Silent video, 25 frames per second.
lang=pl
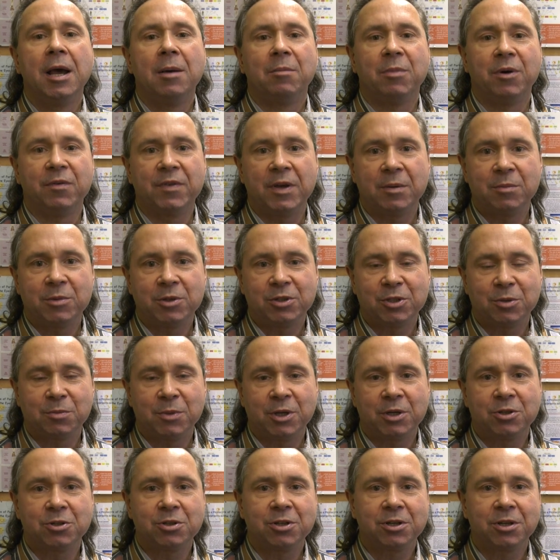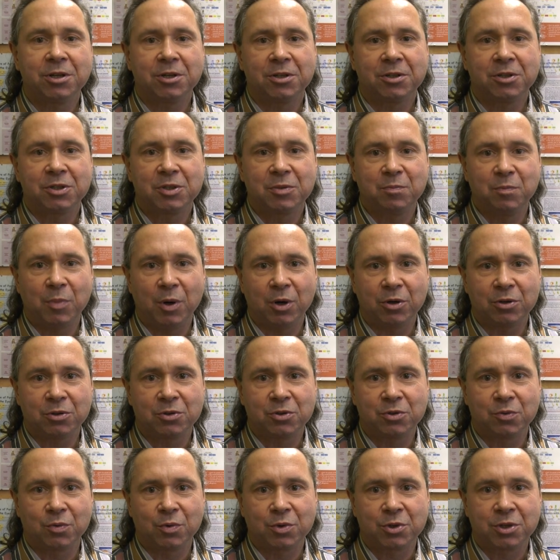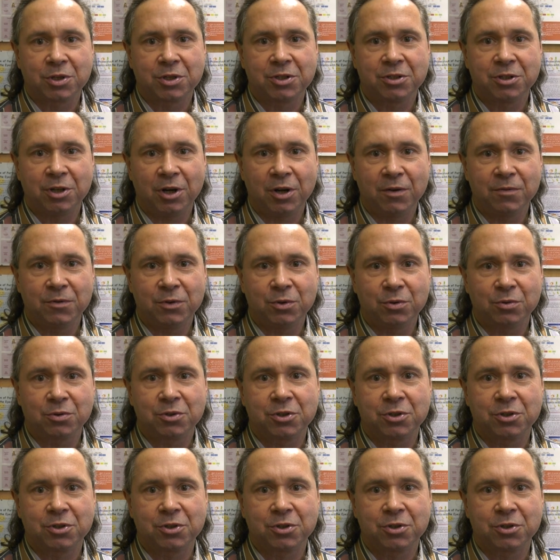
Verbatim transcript: Powiemy sobie, czy sport służy zdrowiu,